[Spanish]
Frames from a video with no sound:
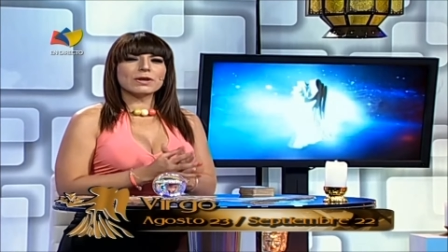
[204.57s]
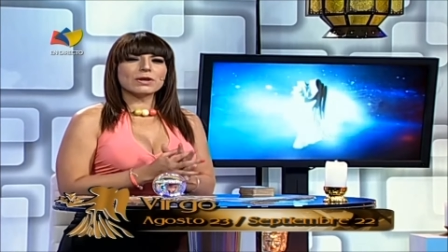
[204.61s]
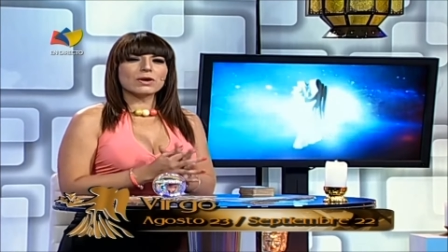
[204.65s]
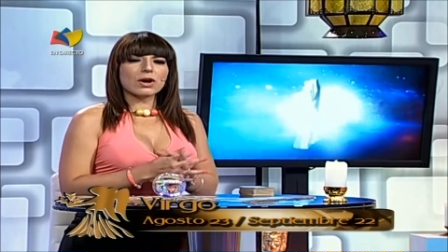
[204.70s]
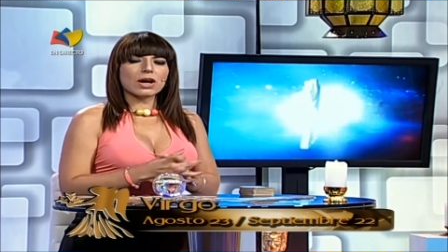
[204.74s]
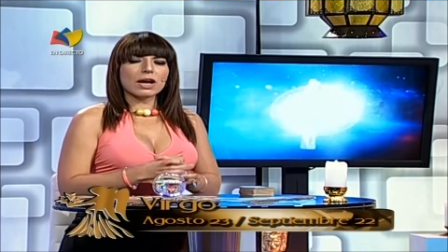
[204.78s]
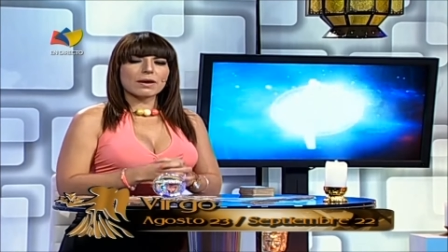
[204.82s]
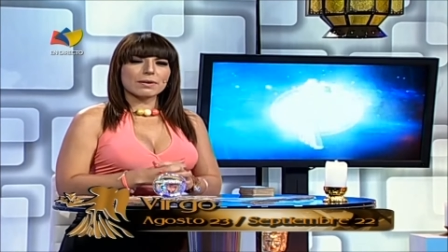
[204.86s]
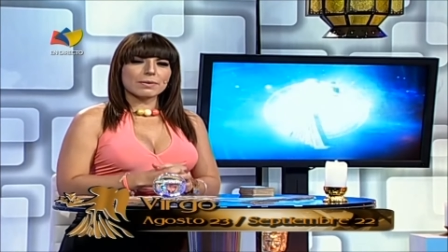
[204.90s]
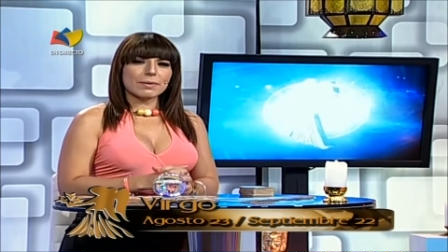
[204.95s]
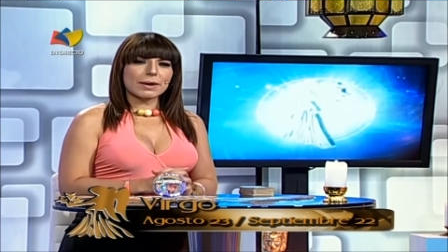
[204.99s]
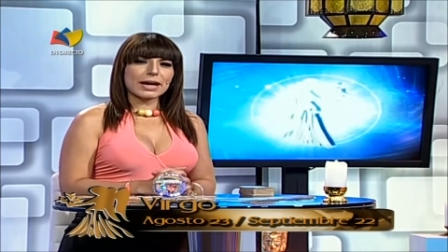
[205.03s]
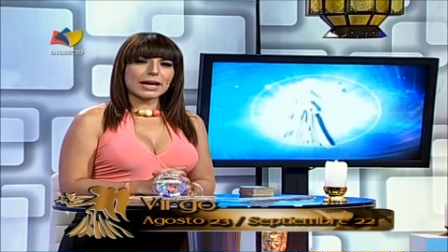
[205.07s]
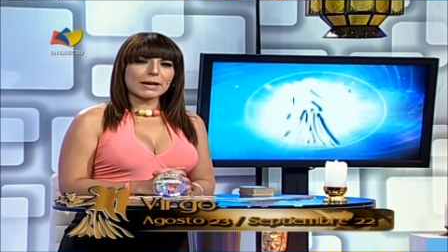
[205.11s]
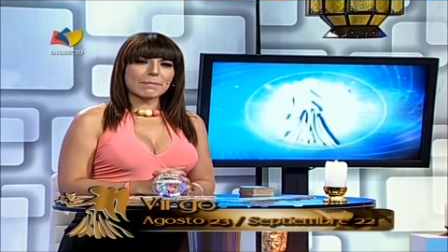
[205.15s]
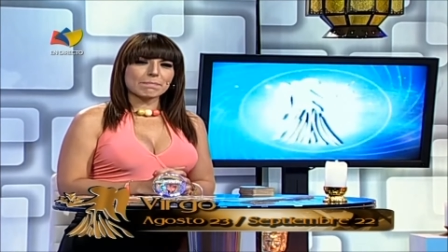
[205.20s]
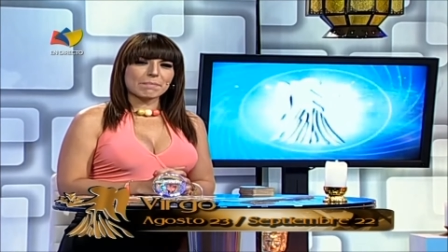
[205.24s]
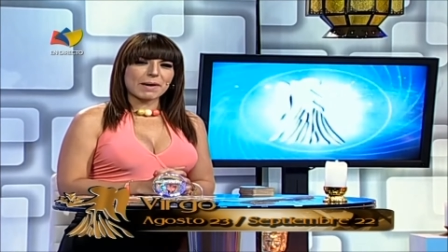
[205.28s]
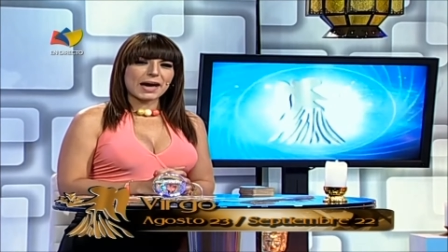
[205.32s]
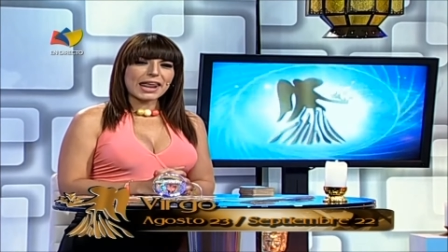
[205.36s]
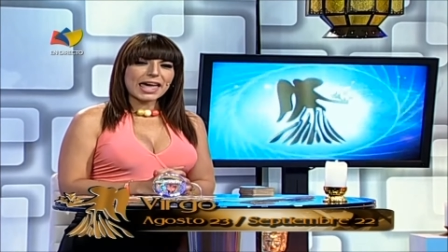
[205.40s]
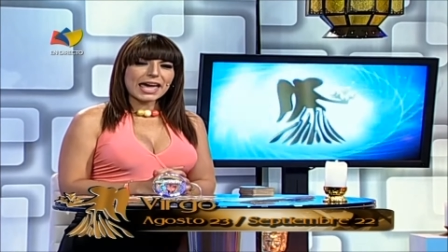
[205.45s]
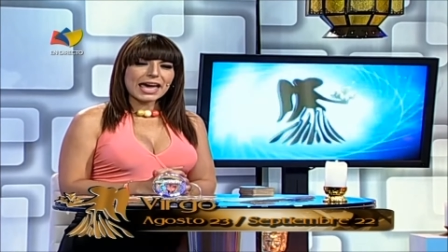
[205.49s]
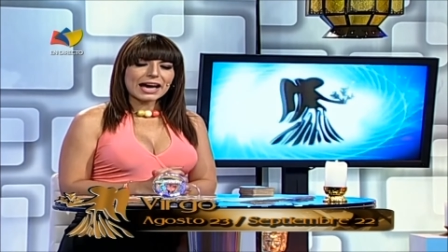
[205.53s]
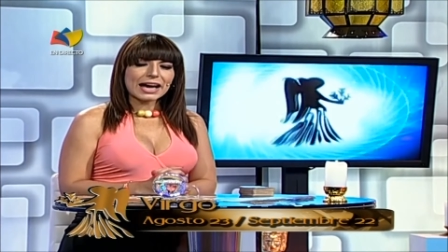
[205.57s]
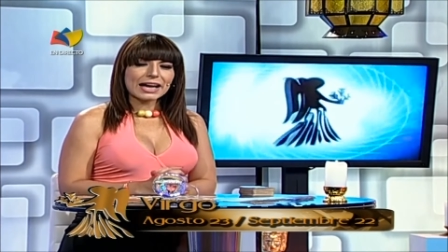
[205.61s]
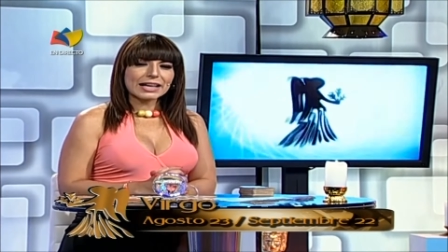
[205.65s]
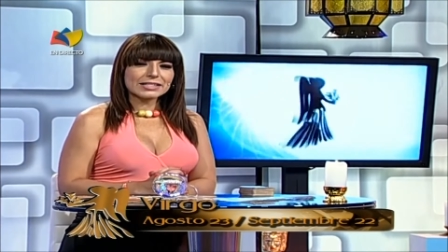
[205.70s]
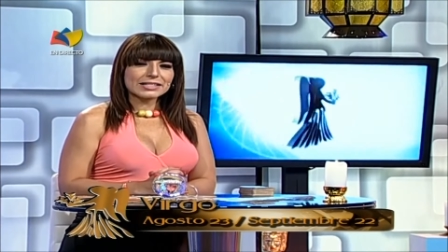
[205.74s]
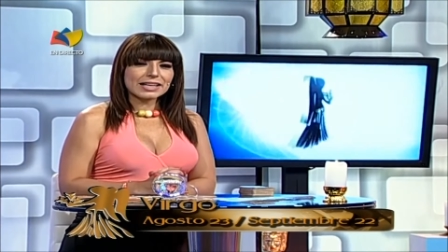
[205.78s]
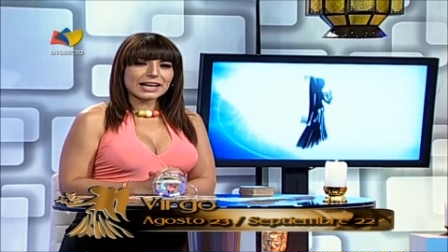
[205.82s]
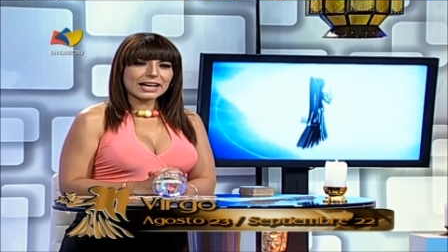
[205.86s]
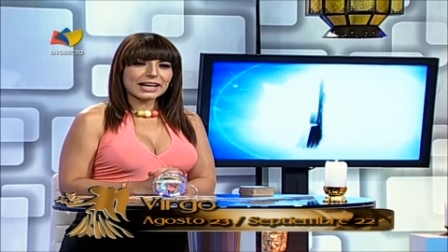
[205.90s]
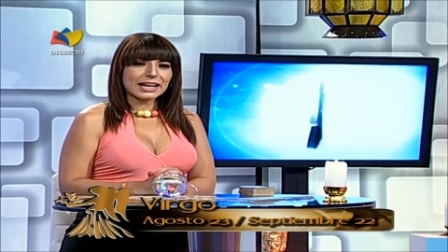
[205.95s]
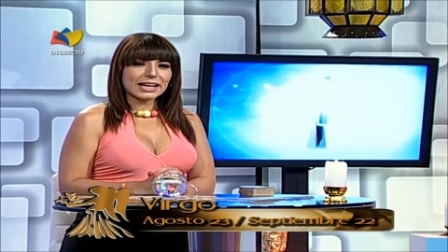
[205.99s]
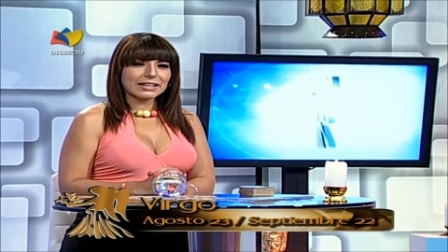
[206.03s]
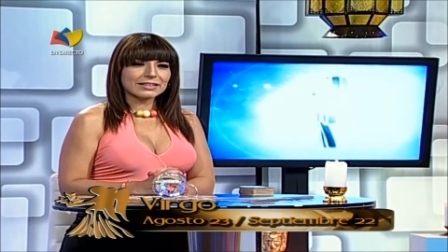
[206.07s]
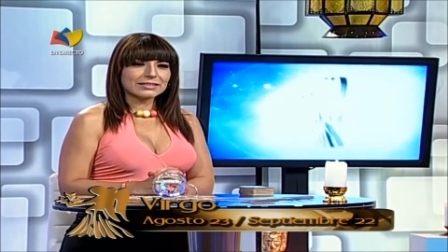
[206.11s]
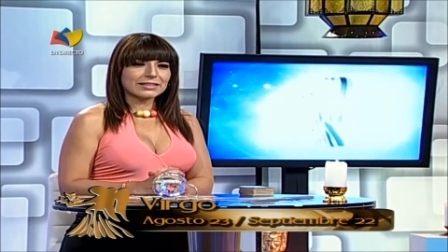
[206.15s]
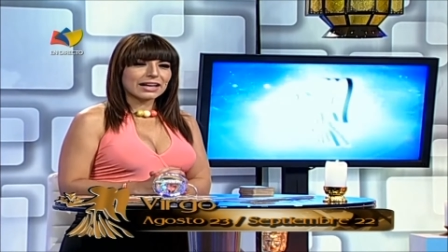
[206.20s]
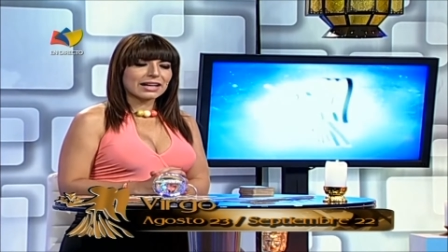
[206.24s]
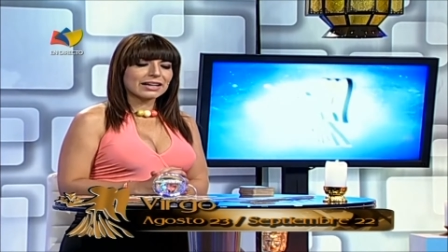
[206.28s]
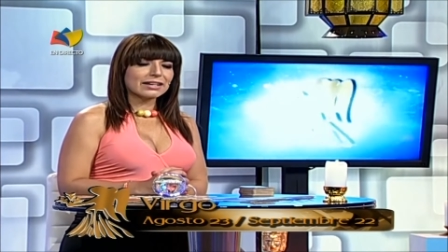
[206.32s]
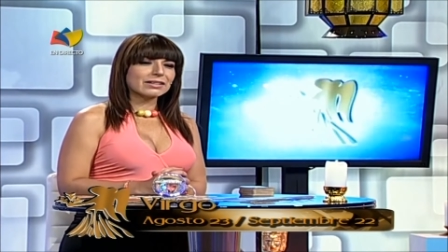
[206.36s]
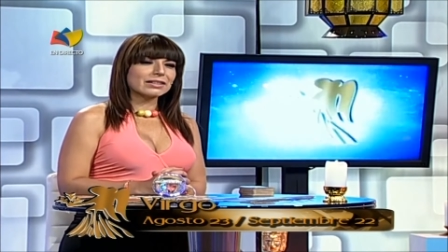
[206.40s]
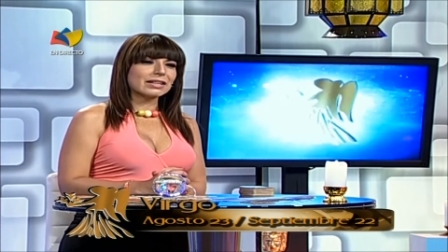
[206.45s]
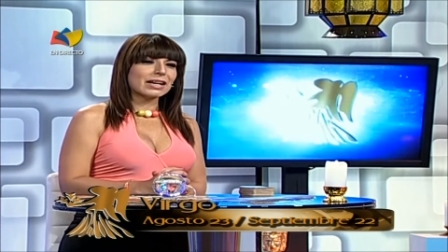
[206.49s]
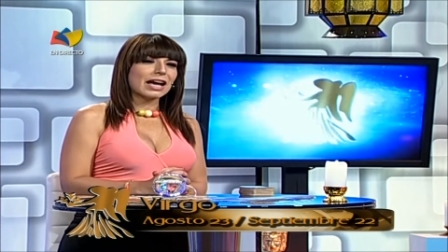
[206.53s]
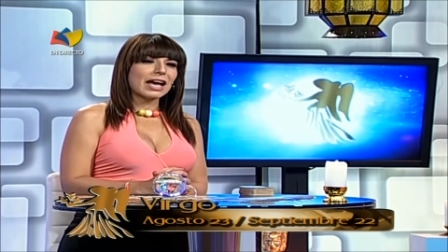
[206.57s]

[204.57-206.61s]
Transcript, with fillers: virgos que viven en pareja ya, que están